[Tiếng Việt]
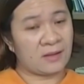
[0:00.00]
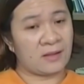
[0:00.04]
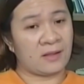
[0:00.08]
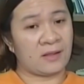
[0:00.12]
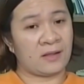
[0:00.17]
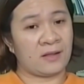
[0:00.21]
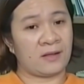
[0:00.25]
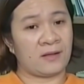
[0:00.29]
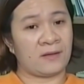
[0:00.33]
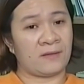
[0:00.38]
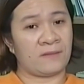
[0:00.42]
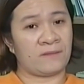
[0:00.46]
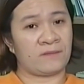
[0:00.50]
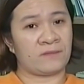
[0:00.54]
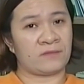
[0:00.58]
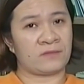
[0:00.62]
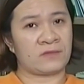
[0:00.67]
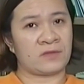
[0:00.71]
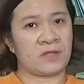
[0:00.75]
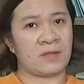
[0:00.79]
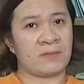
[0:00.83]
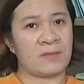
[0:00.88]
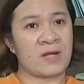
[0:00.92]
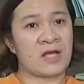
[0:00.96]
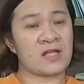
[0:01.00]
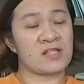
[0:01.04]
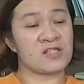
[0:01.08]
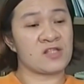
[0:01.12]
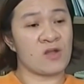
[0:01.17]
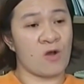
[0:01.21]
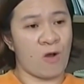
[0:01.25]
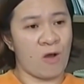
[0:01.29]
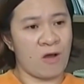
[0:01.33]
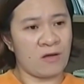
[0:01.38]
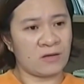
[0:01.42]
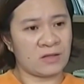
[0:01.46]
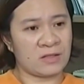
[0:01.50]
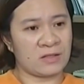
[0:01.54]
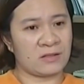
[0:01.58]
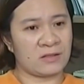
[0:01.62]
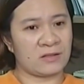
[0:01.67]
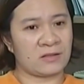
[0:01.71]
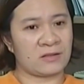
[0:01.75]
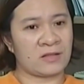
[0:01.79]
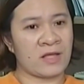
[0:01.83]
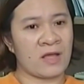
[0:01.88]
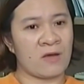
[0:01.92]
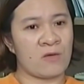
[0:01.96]
uh, tiềm năng gió
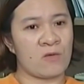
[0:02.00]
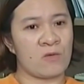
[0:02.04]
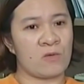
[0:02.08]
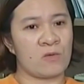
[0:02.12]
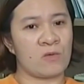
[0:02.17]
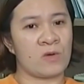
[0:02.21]
thì theo